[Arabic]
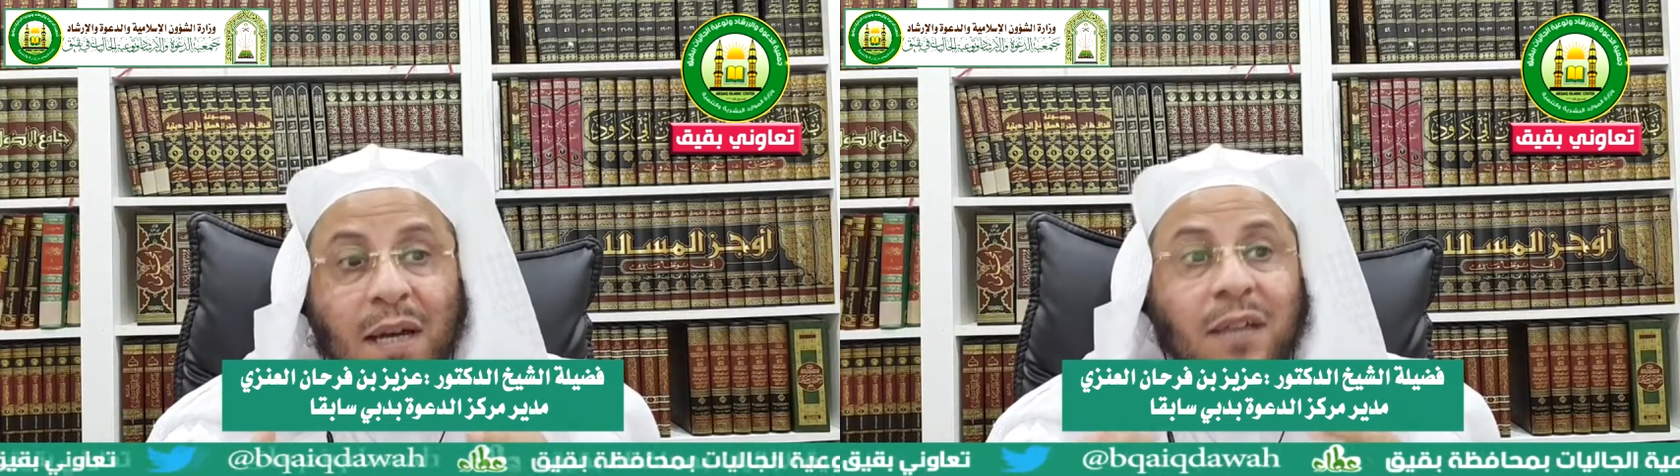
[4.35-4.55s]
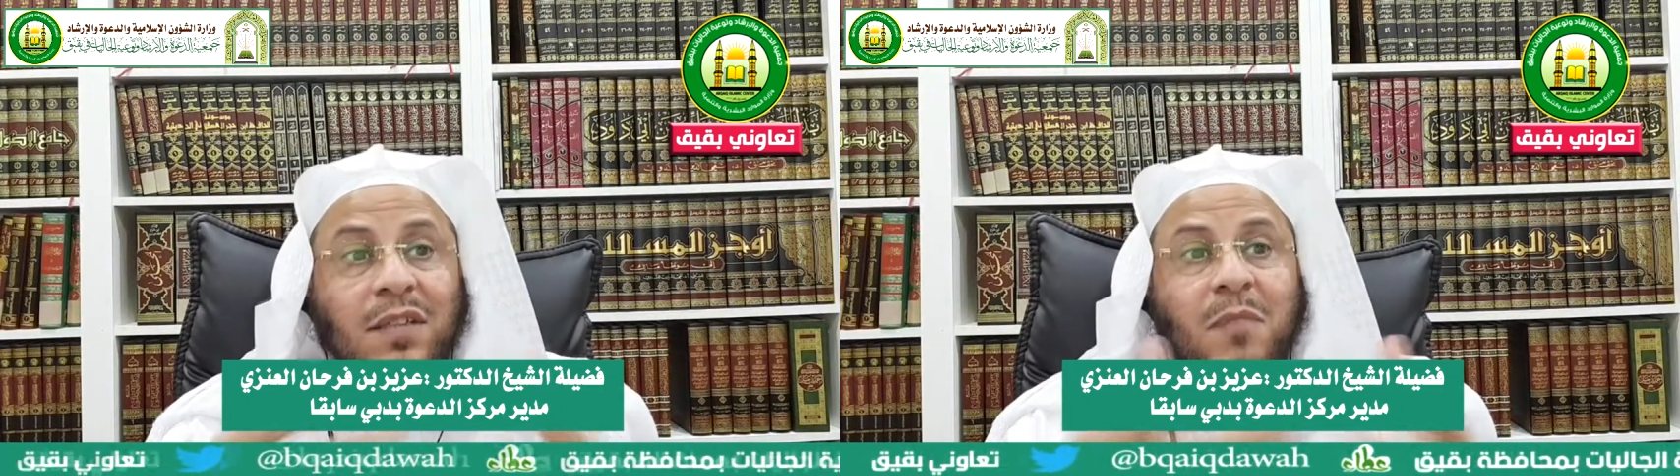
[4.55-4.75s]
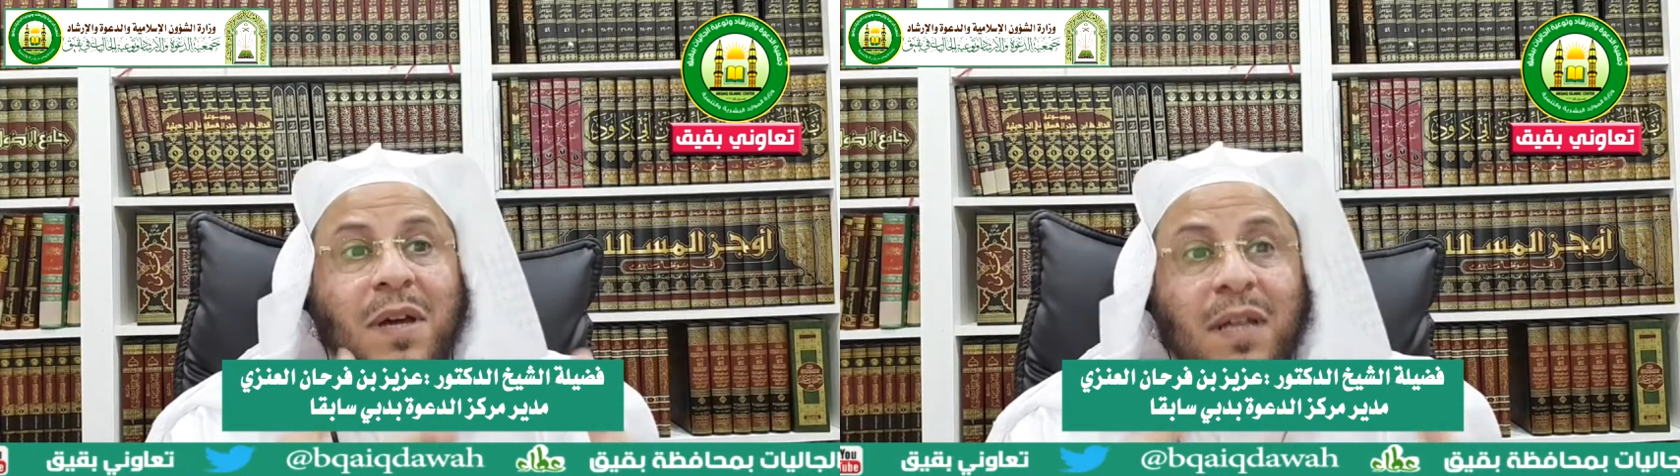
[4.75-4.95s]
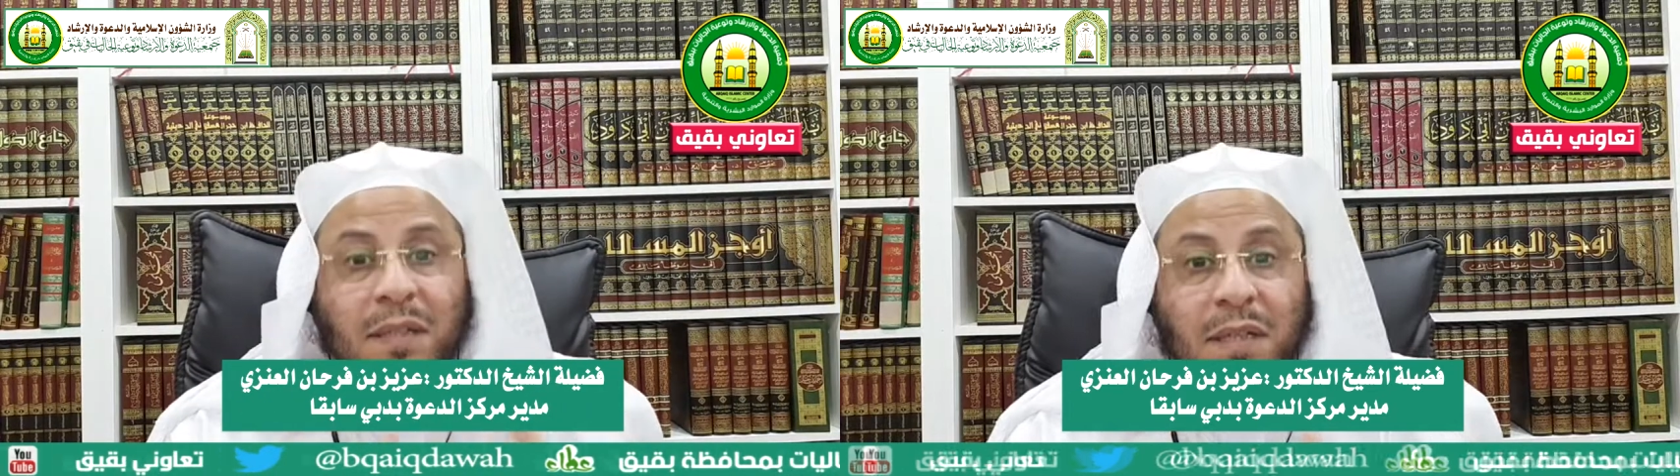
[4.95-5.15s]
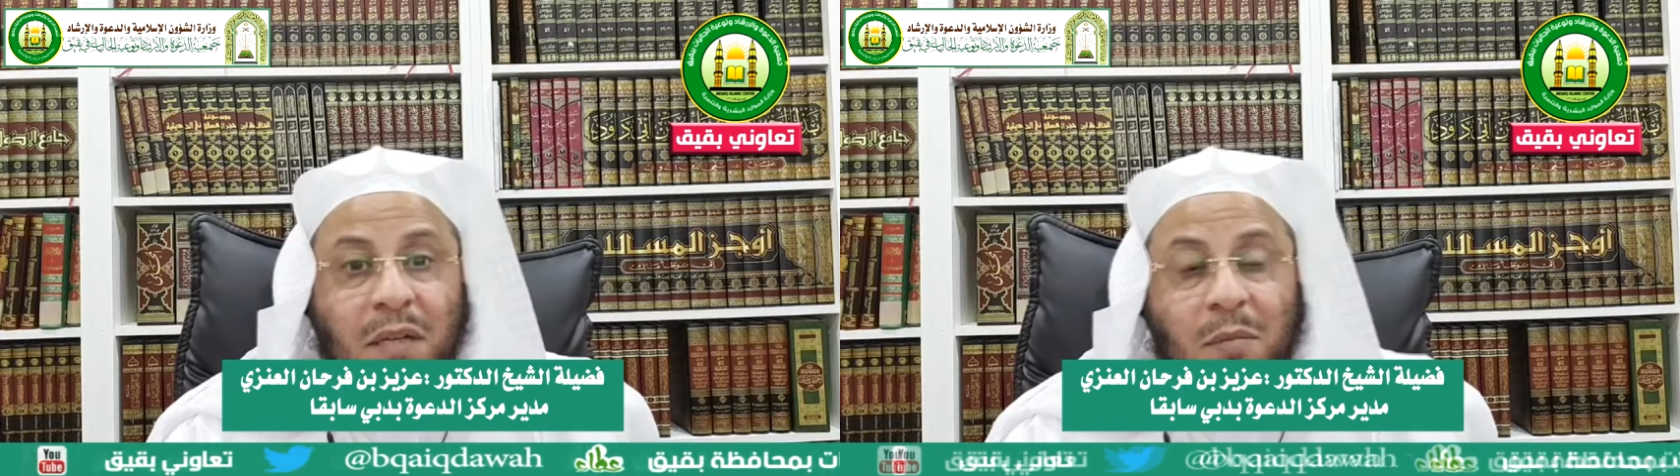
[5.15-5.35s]
قدر ما
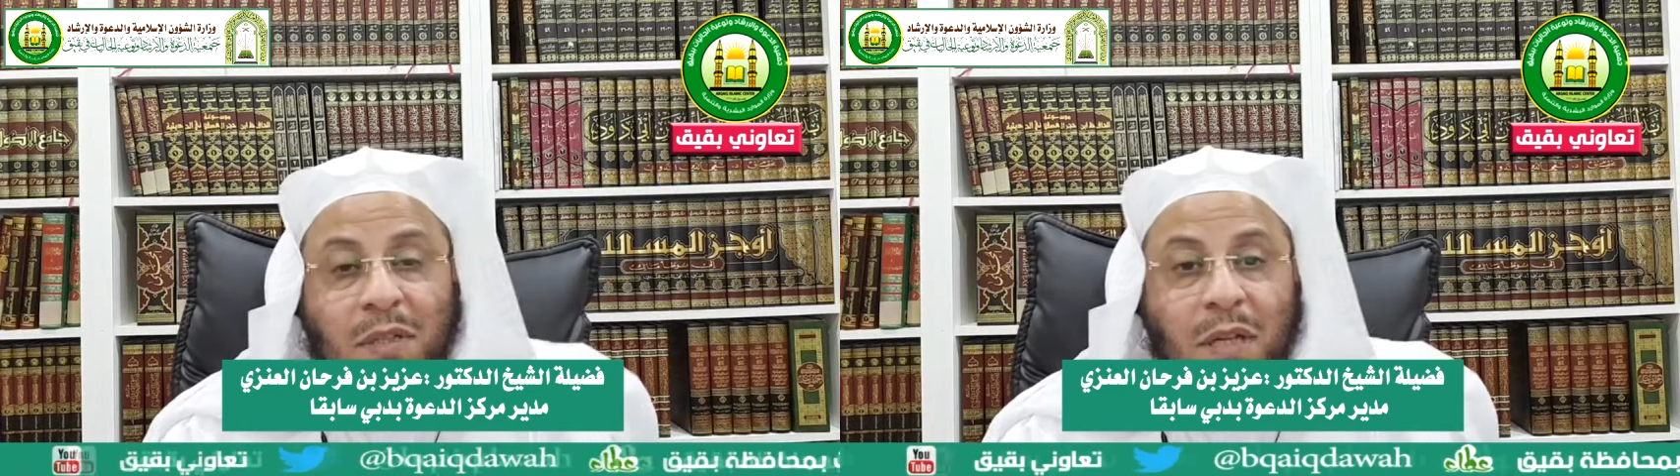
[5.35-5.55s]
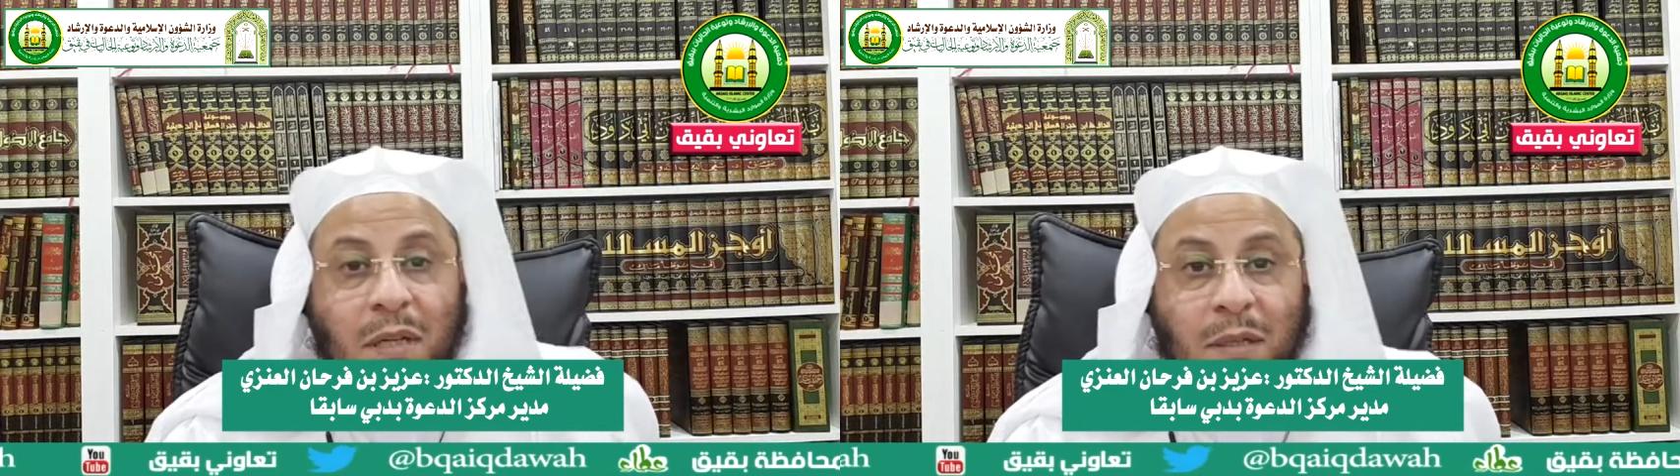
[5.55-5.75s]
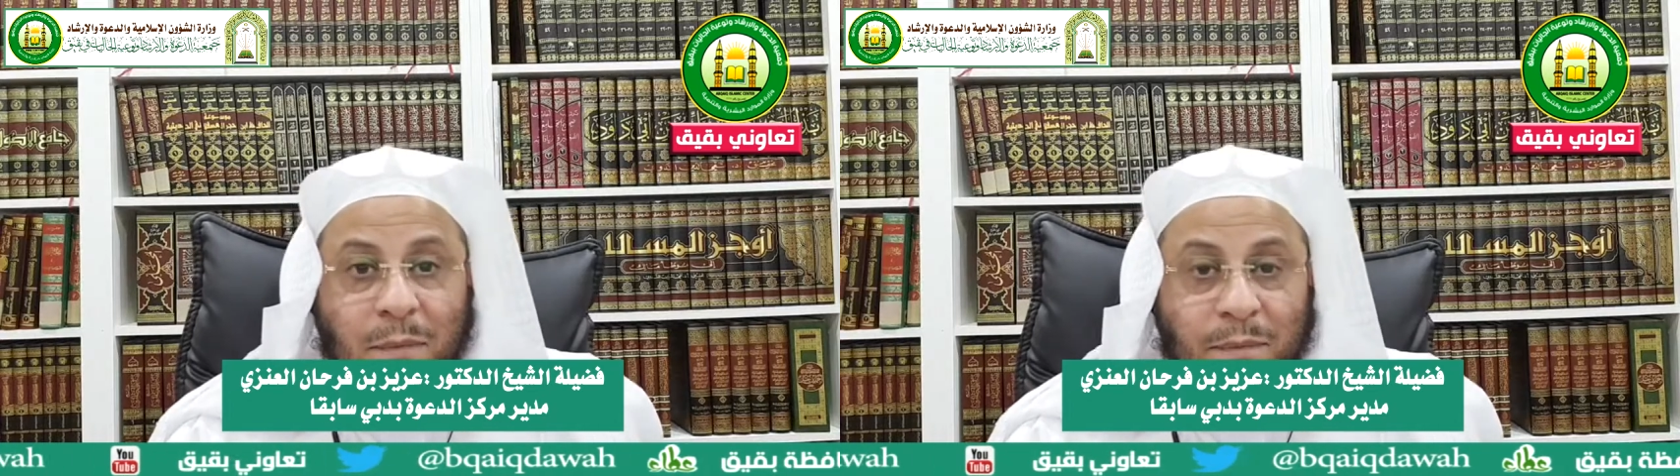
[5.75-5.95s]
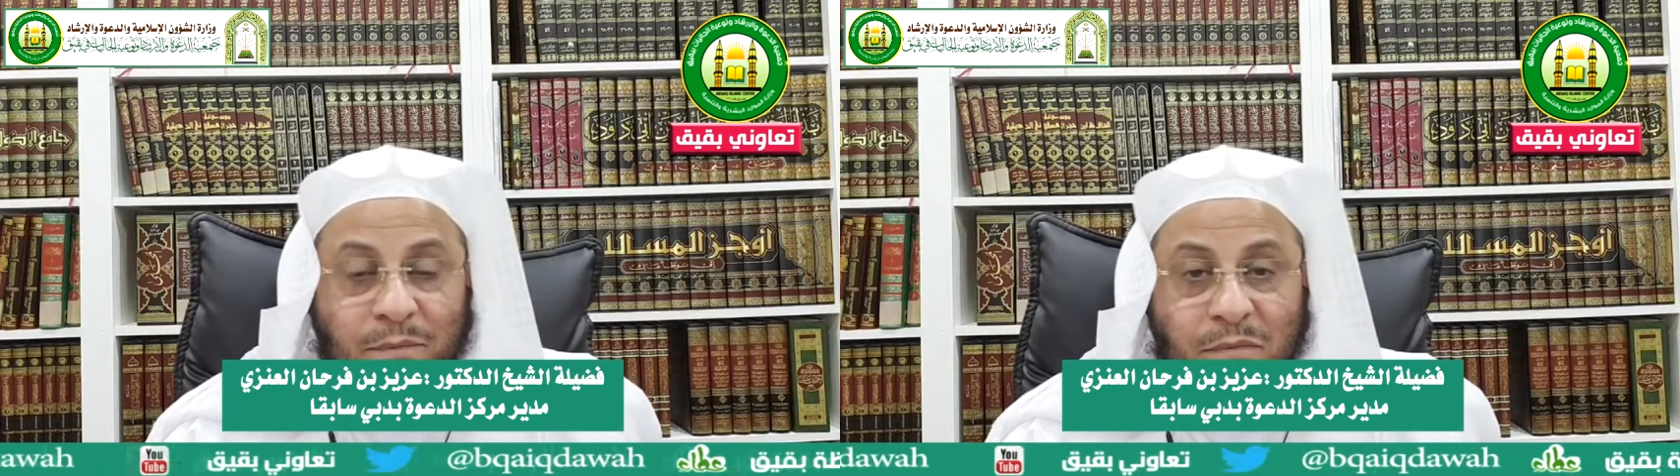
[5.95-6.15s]
لديه من العلم